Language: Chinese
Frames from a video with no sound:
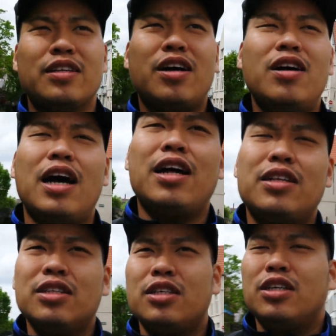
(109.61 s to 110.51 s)
当然，
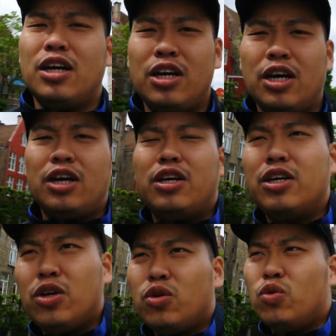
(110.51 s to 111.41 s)

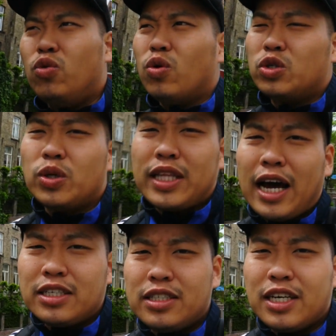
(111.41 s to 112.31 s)
呃，如果说
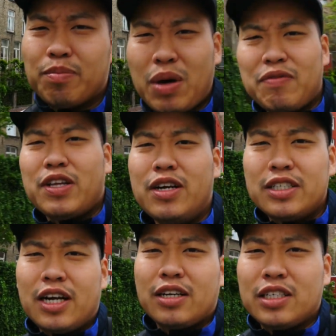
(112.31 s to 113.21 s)
他是像巴菲特
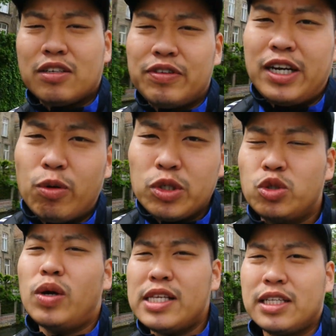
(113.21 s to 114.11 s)
这样一个非常会
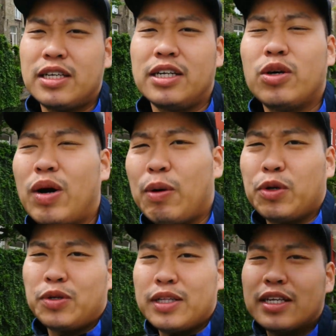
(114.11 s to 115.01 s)
算计的人的话，
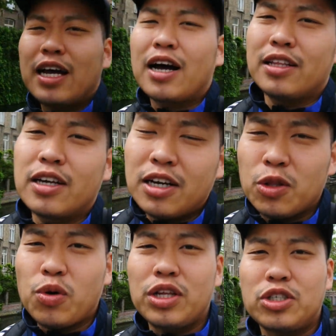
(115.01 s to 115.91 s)
我觉得那他可能
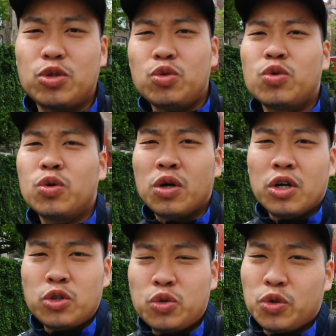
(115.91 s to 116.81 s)
更多的是住
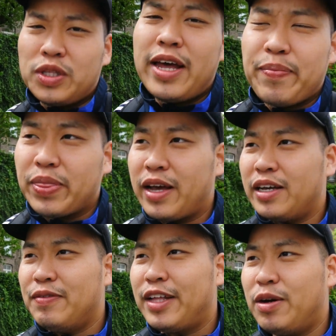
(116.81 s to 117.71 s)
住旅店
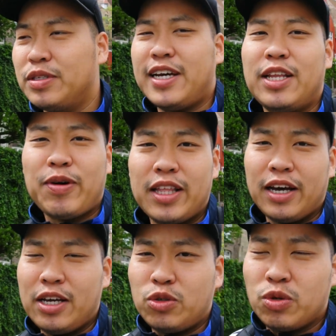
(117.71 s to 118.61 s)
啊，因为他有钱的话，他
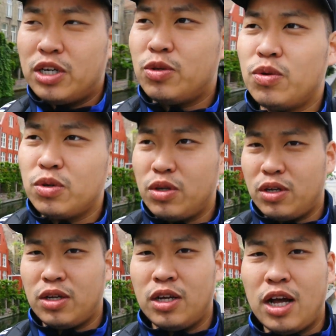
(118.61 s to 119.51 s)
可以住各种。
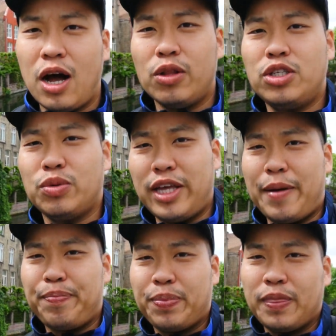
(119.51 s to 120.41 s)
好的酒
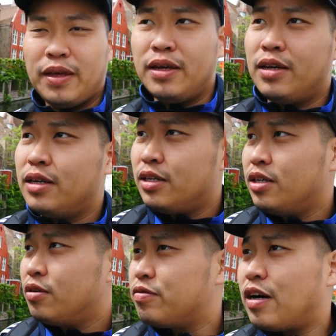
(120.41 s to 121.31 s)
店，
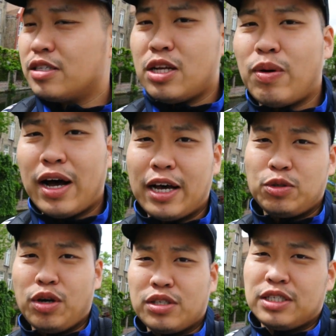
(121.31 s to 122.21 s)
房子的话还
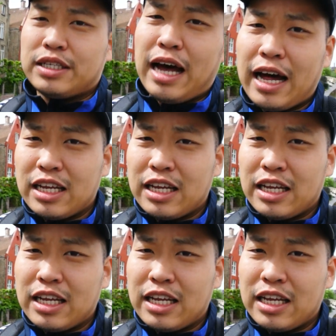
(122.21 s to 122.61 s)
需要自己打